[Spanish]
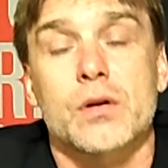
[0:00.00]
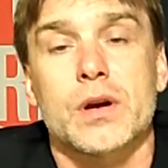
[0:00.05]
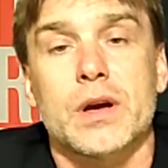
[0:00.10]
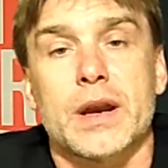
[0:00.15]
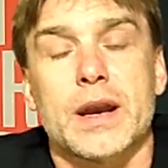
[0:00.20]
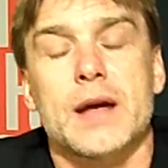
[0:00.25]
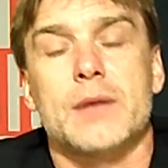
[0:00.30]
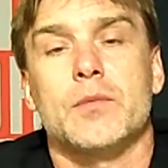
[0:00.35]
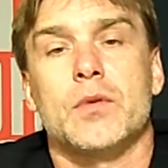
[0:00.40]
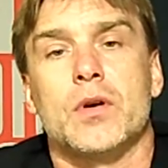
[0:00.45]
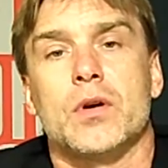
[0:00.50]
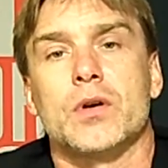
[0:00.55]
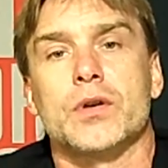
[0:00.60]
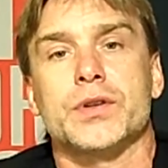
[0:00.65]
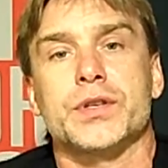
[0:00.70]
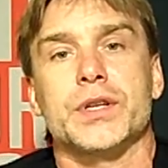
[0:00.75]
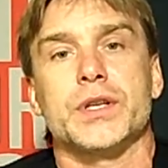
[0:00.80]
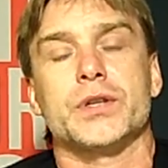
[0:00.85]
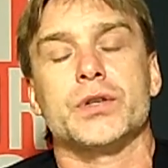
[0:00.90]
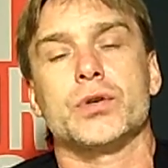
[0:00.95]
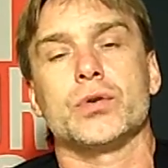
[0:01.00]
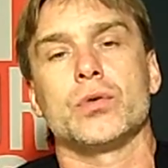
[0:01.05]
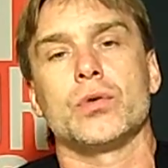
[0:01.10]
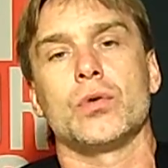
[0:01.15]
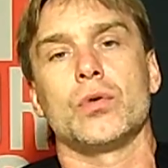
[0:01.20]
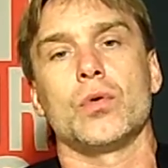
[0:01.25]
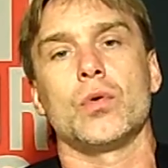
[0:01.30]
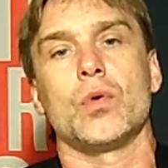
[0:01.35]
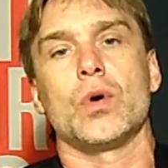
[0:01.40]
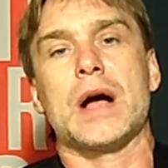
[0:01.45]
de Jorge Ramos y
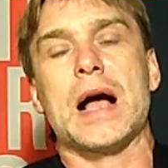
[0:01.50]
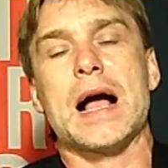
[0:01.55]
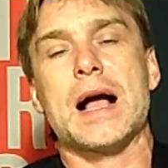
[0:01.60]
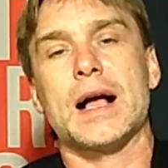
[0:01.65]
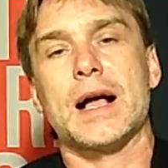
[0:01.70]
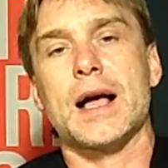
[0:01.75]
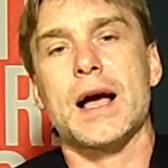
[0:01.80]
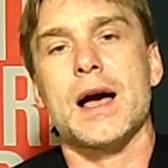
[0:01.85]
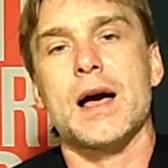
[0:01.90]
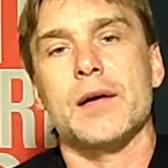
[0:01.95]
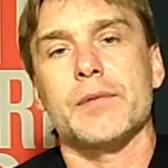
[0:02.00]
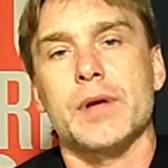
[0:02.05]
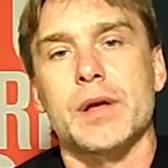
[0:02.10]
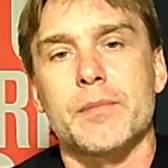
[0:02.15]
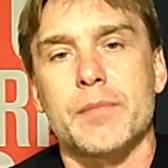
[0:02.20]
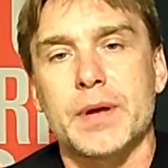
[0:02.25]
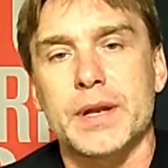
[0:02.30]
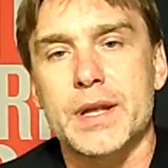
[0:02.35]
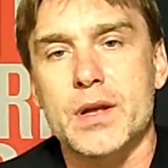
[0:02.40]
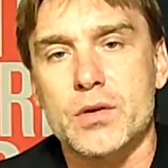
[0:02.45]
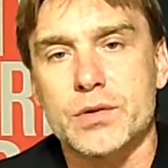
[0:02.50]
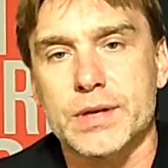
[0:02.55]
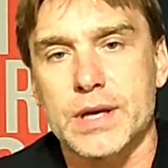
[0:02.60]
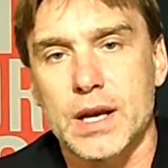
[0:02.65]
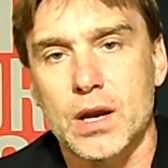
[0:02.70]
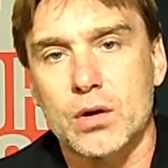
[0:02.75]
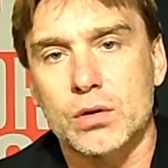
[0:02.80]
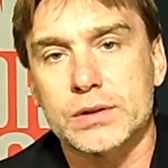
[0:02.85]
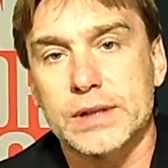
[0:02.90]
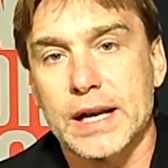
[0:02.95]
su ganga, bienvenidos
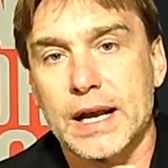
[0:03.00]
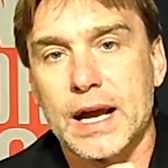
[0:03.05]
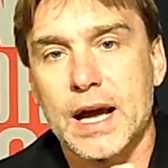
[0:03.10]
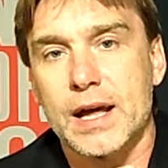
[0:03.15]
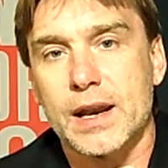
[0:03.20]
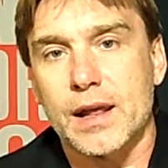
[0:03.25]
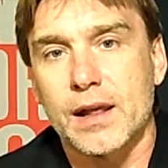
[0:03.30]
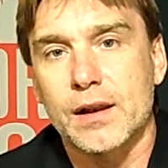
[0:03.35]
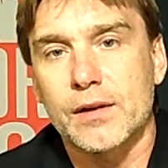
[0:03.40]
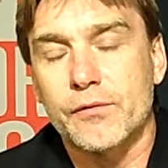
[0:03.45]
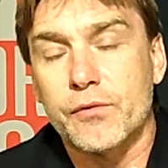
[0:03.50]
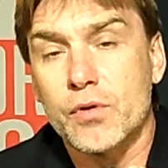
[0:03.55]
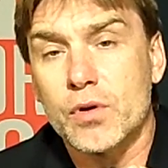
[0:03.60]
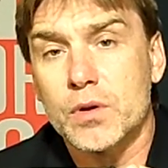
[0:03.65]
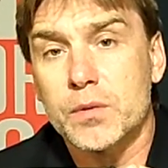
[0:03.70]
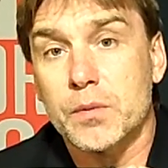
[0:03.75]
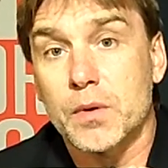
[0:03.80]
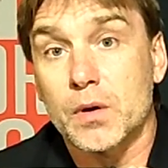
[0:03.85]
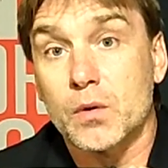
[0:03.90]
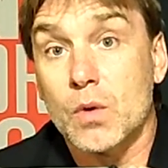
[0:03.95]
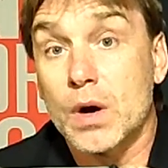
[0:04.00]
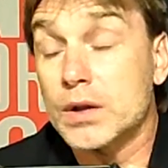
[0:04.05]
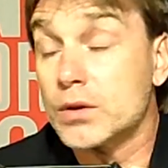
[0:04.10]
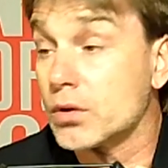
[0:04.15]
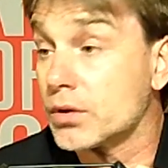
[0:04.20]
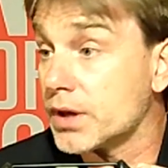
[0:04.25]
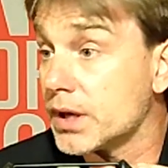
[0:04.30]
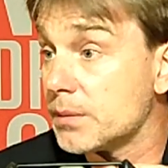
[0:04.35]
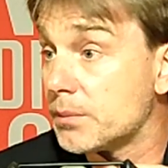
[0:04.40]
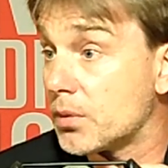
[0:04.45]
a la otra cara del fútbol.
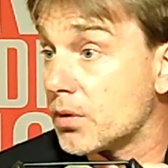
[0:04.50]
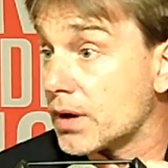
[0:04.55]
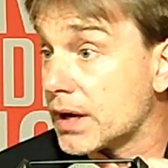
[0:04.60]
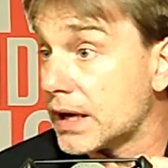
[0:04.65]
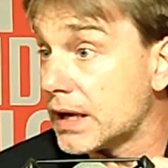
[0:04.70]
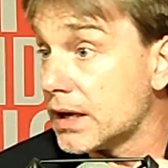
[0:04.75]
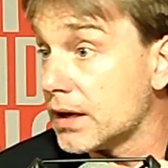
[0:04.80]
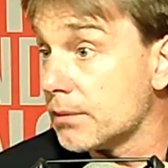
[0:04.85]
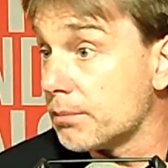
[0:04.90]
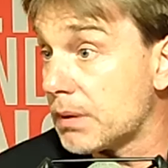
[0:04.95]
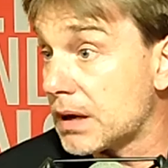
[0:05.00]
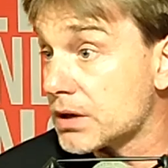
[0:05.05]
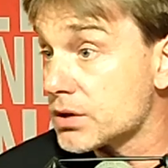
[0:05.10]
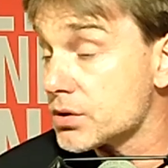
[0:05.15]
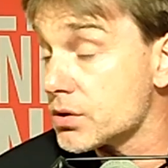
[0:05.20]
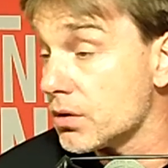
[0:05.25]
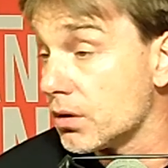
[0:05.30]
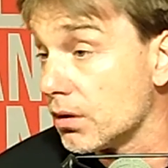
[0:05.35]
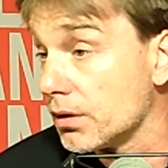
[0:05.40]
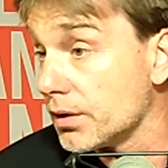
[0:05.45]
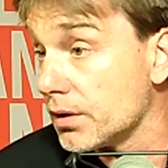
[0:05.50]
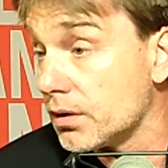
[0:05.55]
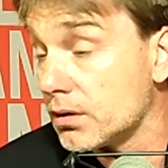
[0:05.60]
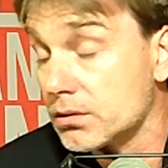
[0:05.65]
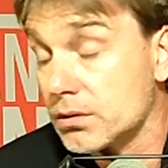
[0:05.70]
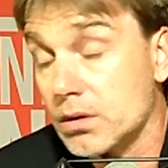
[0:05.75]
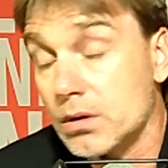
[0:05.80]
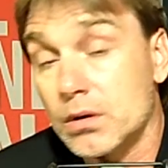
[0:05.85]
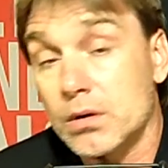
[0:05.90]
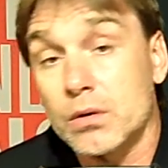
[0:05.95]
Cuánto tiempo que pasó,
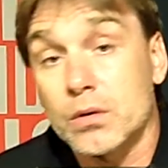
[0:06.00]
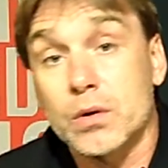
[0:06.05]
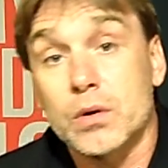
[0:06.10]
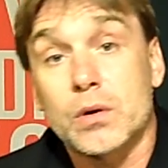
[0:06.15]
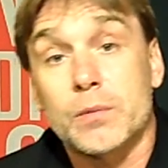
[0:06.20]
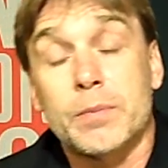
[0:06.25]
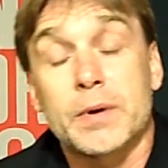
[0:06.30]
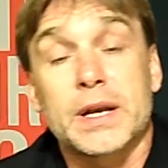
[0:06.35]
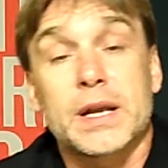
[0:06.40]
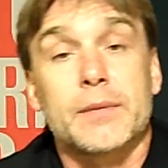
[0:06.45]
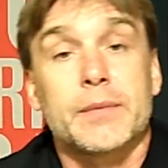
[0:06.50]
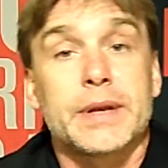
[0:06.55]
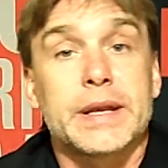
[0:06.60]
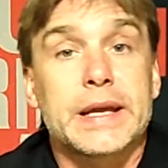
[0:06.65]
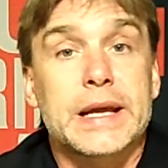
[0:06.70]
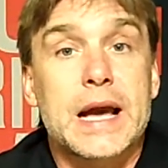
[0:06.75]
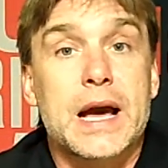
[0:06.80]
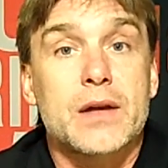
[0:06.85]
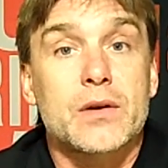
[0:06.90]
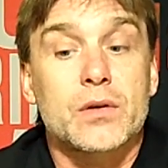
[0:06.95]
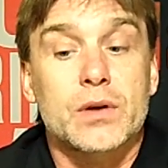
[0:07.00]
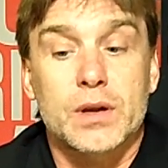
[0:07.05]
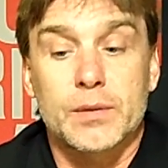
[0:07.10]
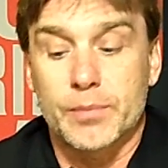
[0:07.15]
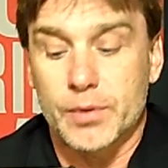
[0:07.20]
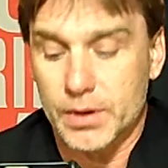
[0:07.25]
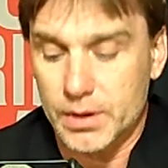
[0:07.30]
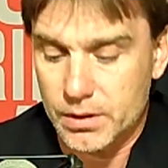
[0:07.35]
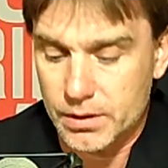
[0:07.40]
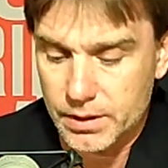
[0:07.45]
¿no? Todos los Juegos Panamericanos
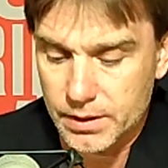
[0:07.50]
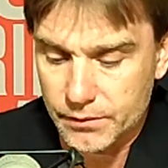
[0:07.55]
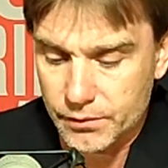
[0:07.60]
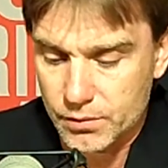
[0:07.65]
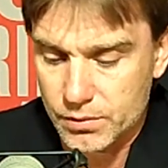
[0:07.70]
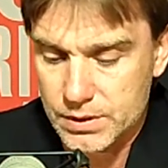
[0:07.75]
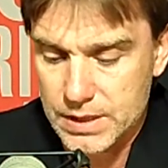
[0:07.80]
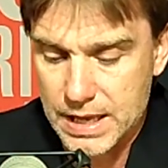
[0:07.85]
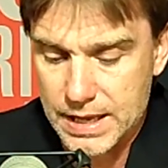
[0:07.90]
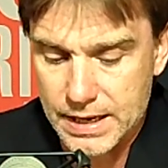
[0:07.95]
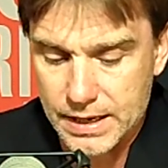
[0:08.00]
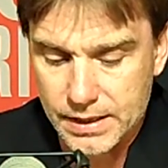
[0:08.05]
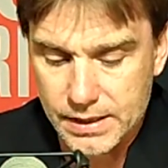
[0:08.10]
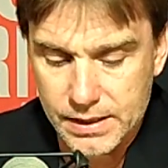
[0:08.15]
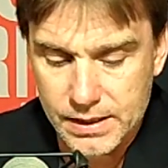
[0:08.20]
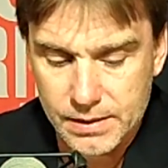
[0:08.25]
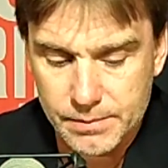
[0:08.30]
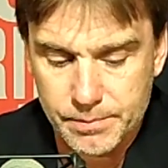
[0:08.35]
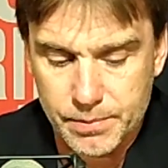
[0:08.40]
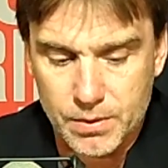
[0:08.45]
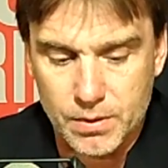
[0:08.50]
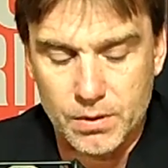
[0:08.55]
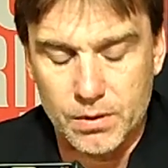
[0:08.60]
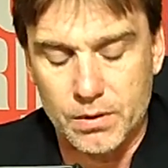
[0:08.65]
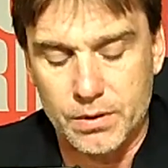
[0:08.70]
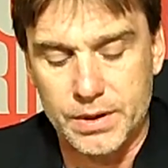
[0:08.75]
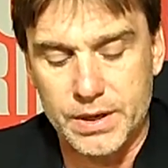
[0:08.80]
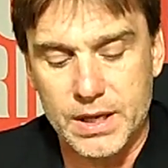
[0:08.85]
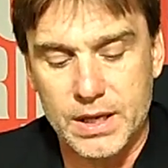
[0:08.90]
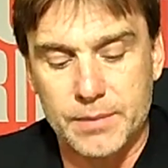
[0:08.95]
que pudieron disfrutar aquí
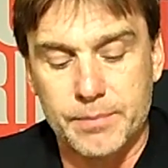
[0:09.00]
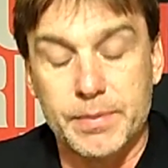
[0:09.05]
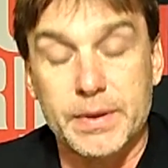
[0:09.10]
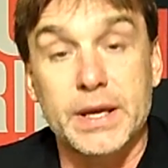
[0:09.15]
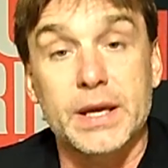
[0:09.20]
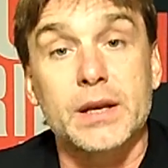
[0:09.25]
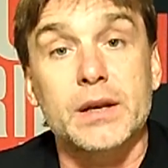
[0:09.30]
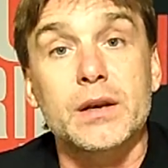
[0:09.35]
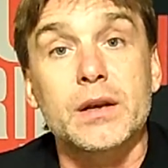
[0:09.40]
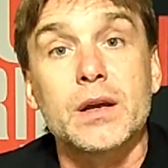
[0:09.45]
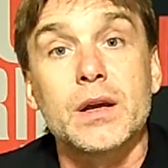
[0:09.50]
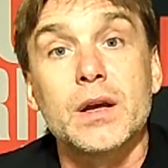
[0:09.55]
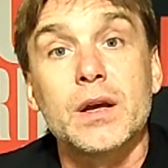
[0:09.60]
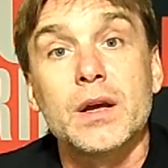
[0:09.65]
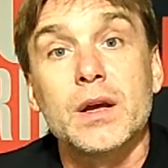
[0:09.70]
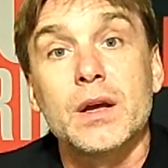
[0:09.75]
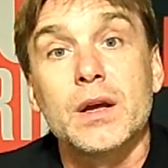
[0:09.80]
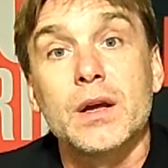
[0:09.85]
por ESPN